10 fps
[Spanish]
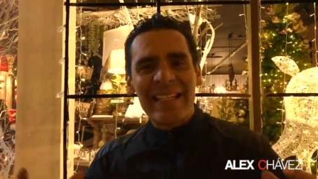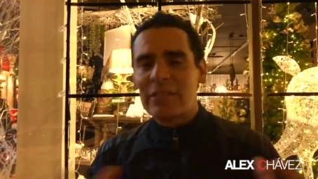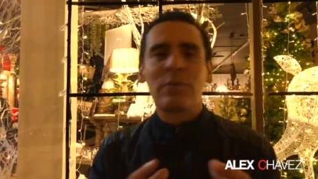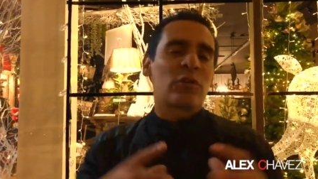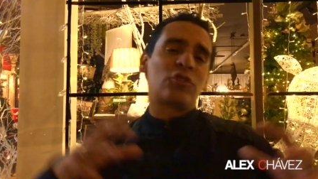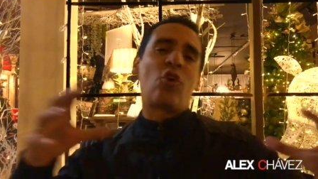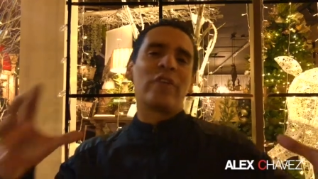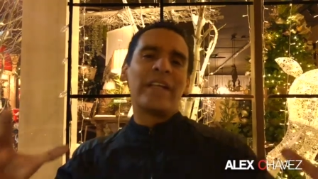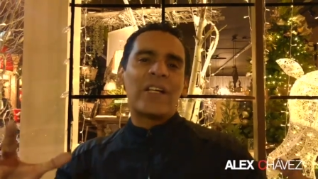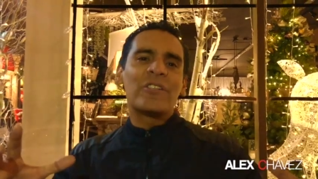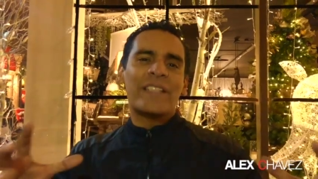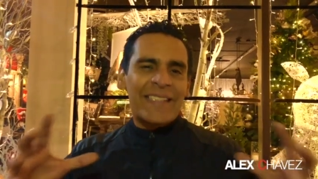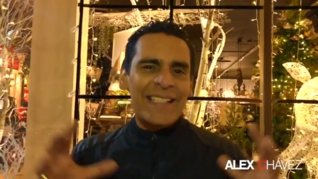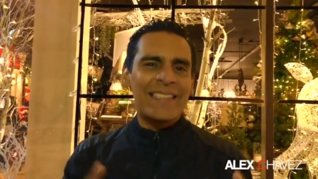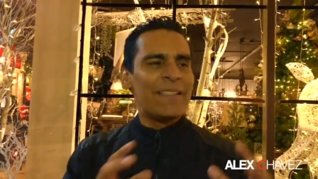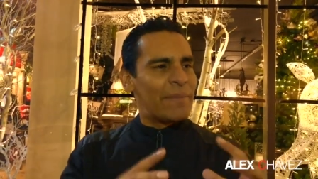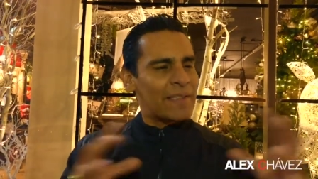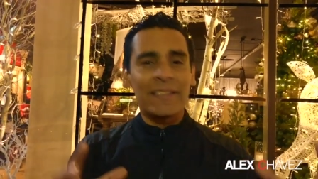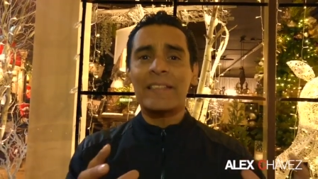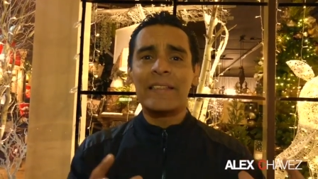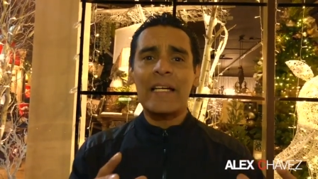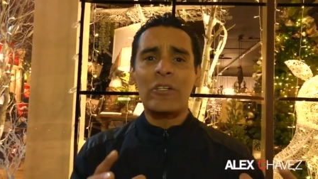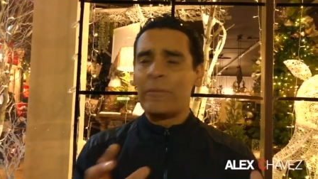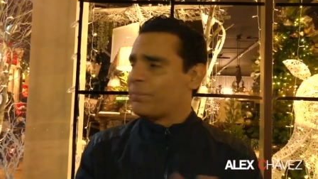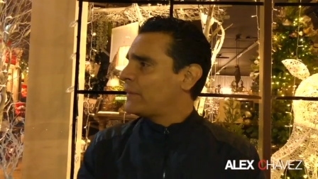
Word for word: es como los conejos, requieres invertir dinero.